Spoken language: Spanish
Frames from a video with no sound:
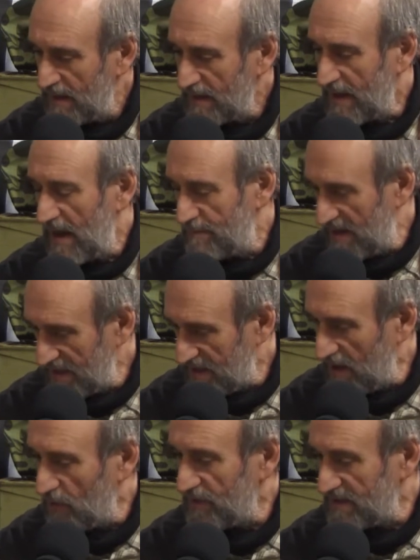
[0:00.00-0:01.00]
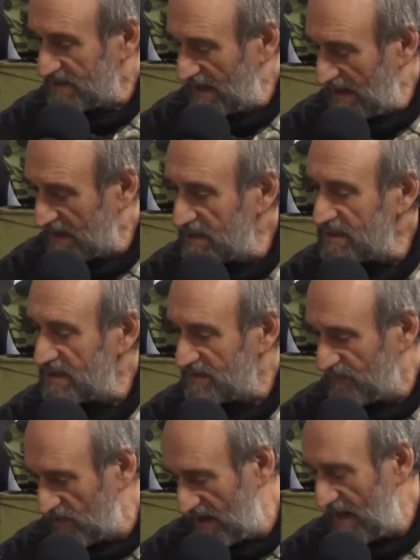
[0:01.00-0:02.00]
que han marchado desde la crisis
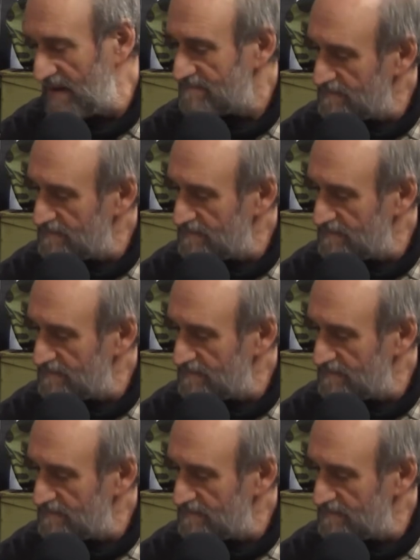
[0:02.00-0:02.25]
fuera,